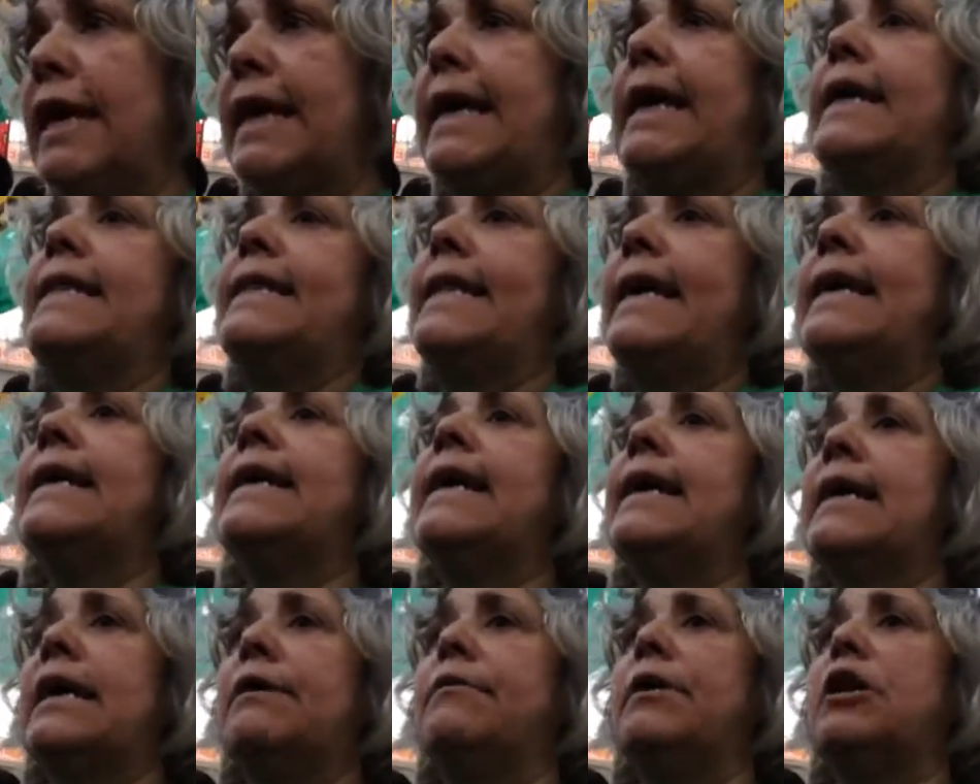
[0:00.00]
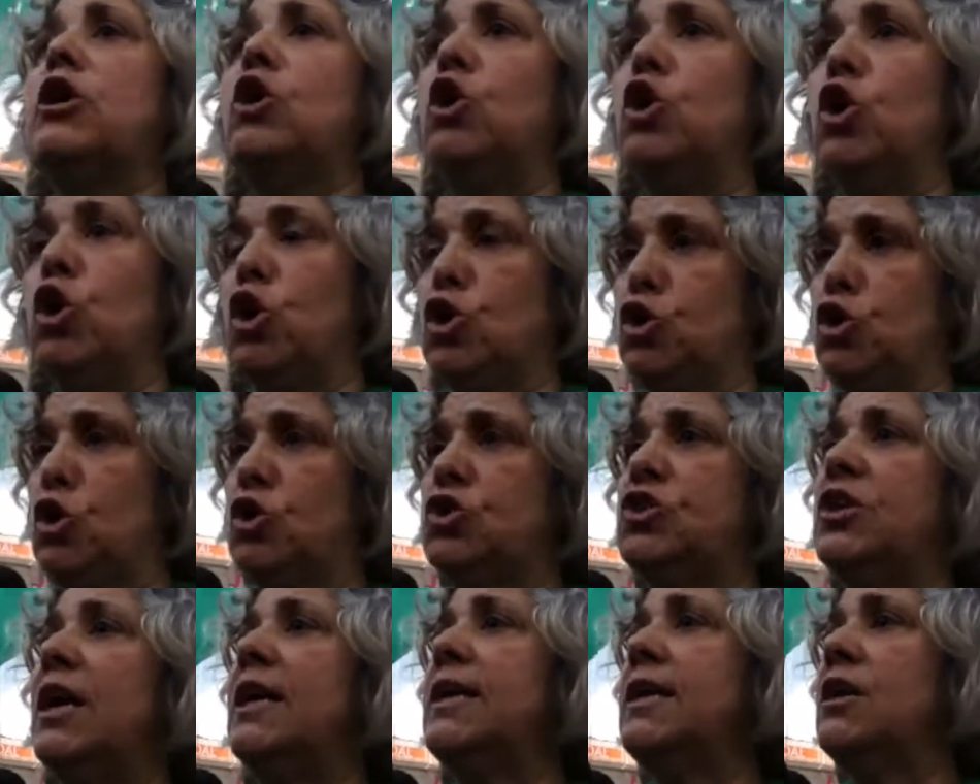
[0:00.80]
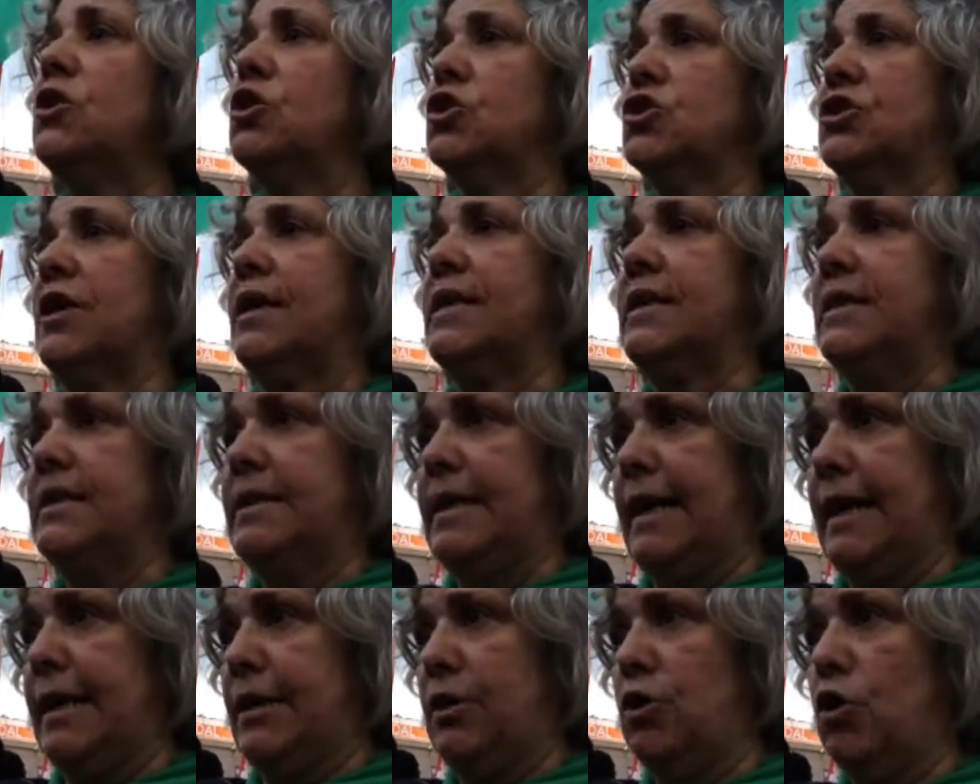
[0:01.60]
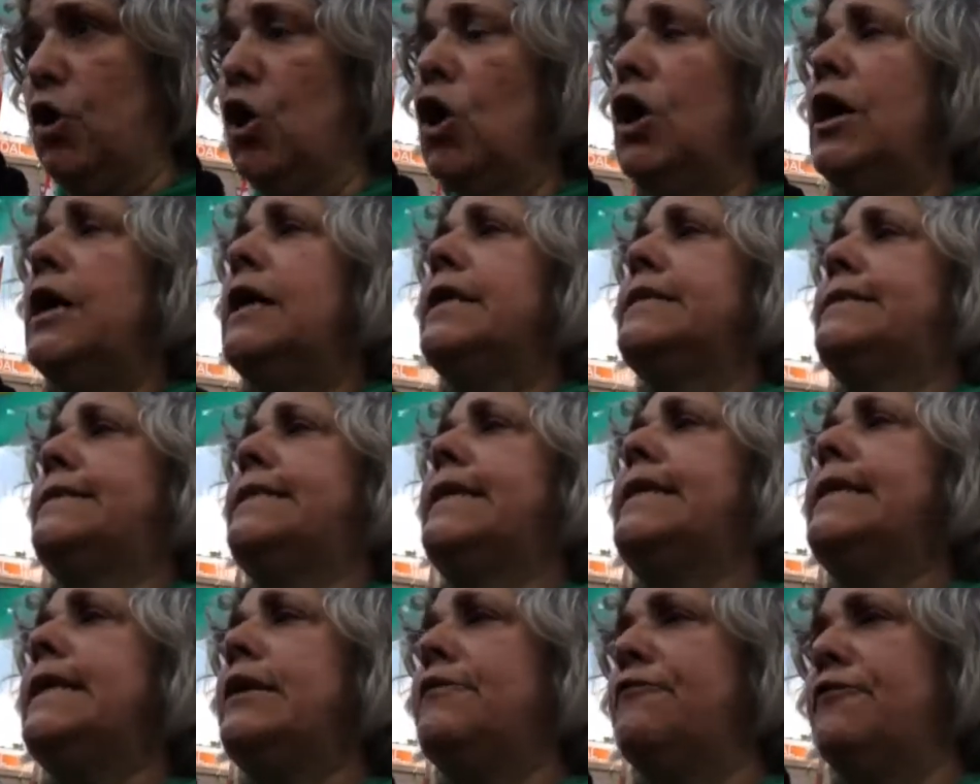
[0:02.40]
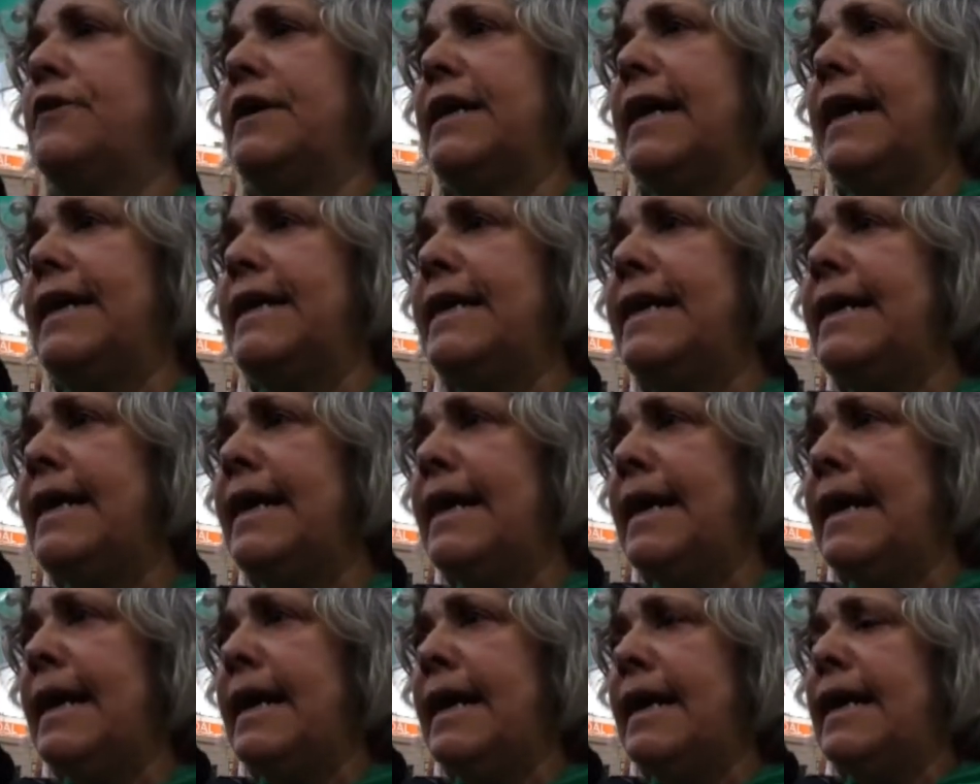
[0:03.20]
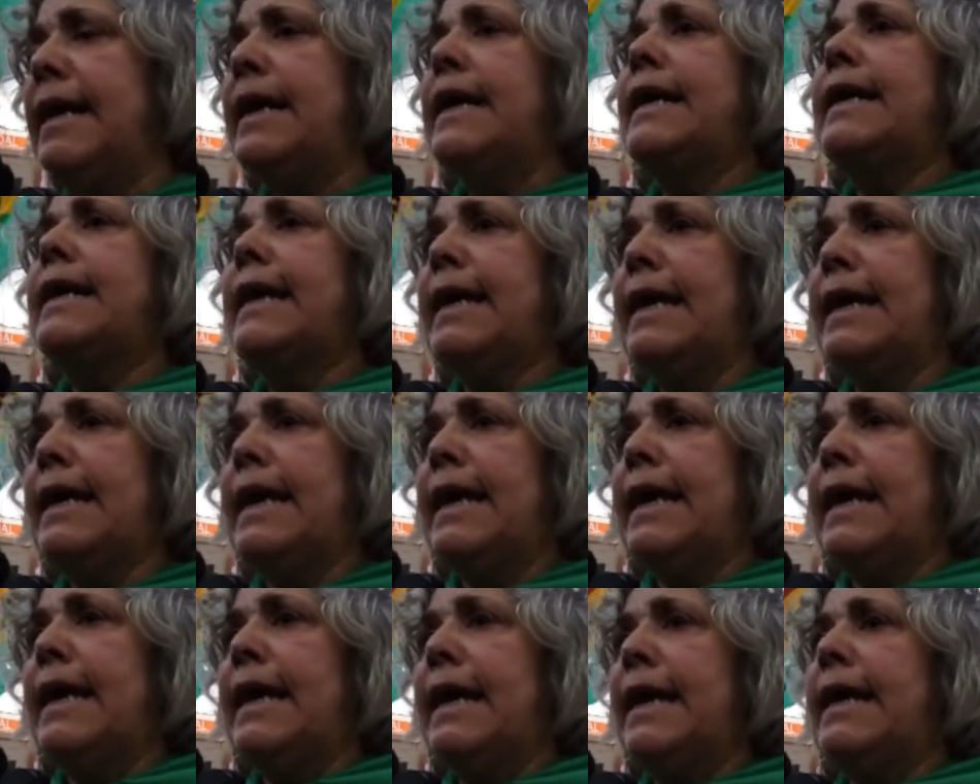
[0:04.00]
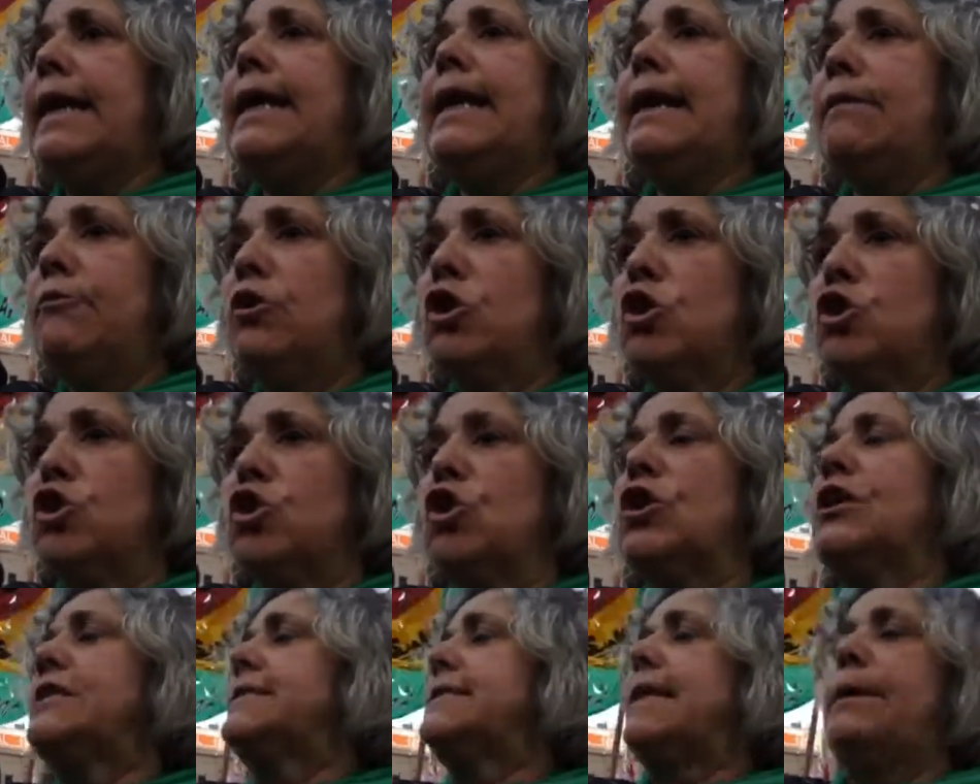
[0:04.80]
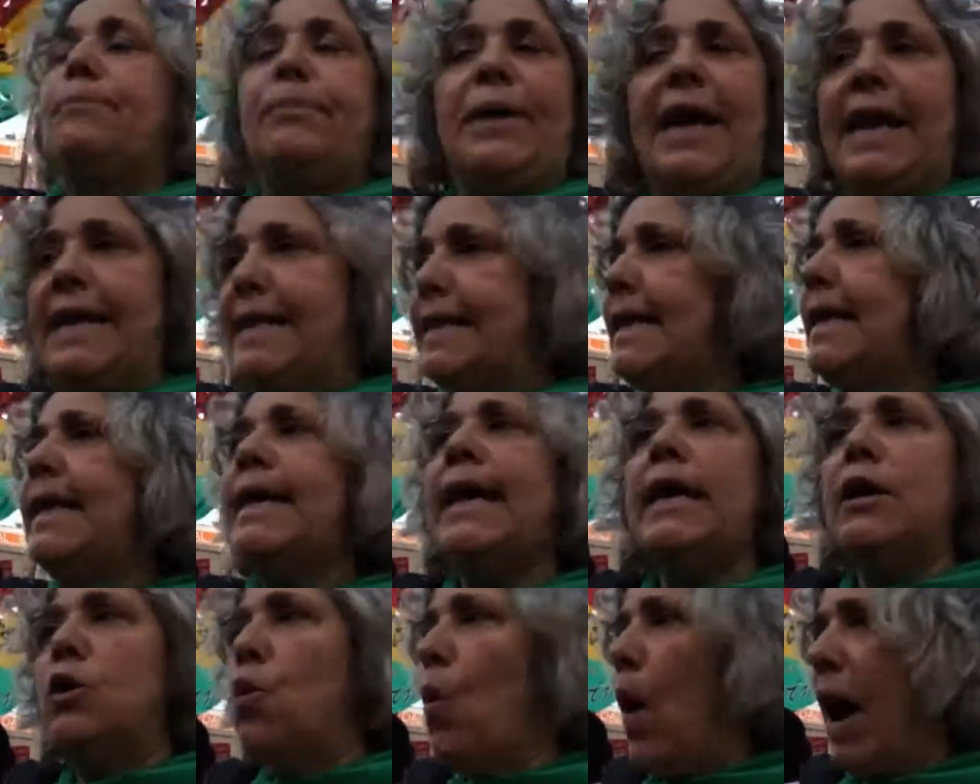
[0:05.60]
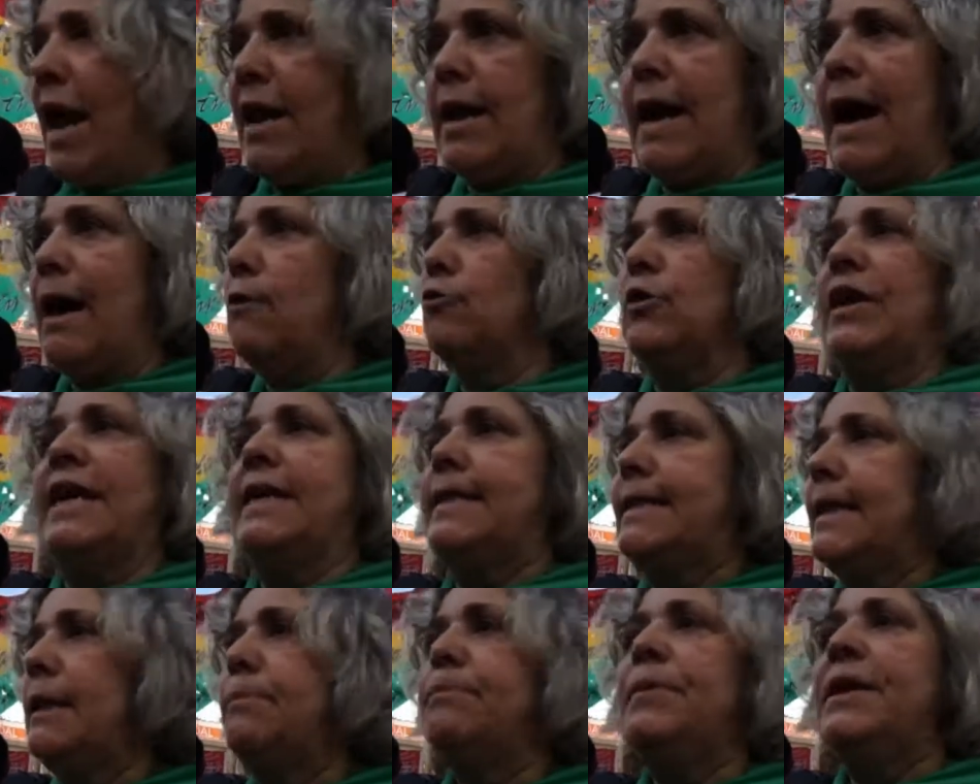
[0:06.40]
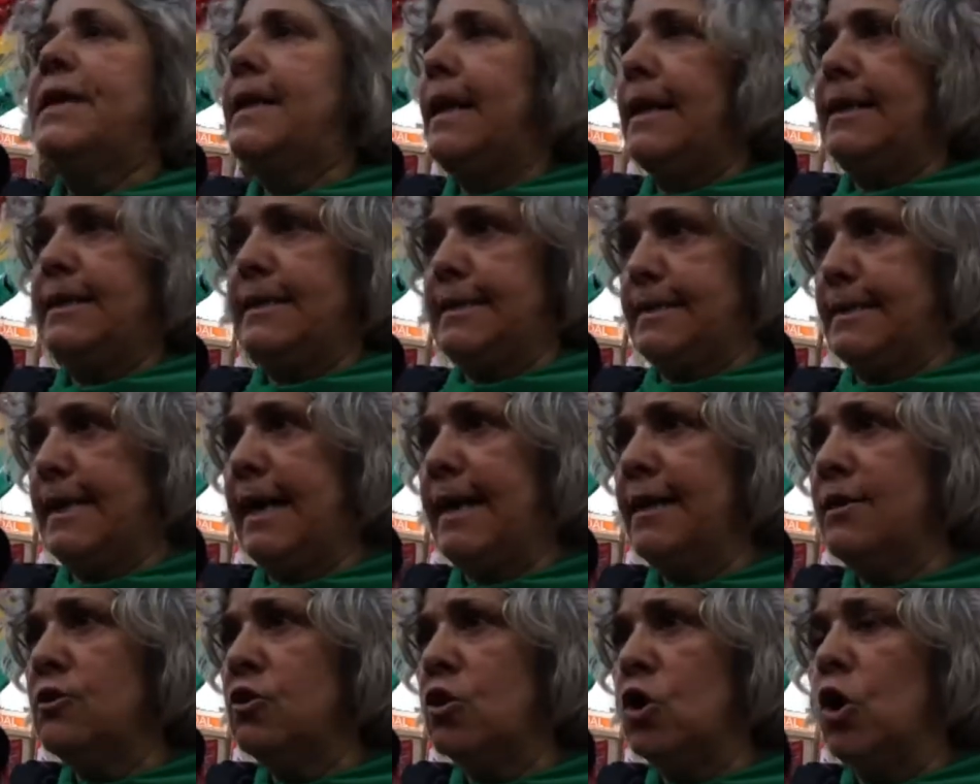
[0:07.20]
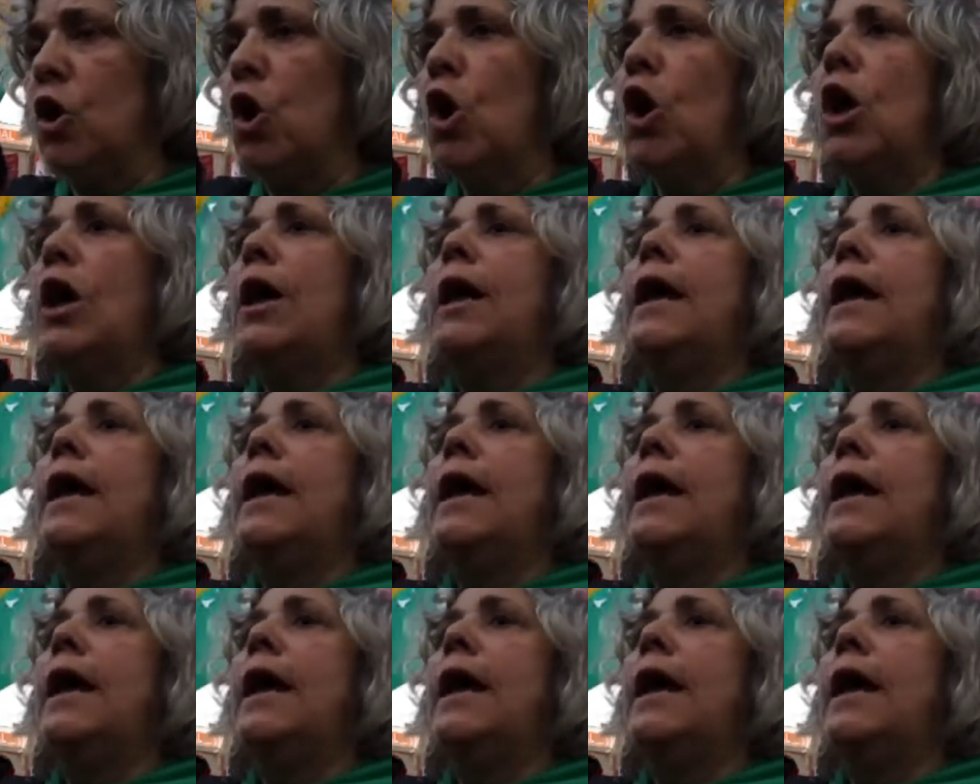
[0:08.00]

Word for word: que tenga que ver con lo social y lo sanitario, significaría que el aborto que se practica igual, aunque esté penalizado,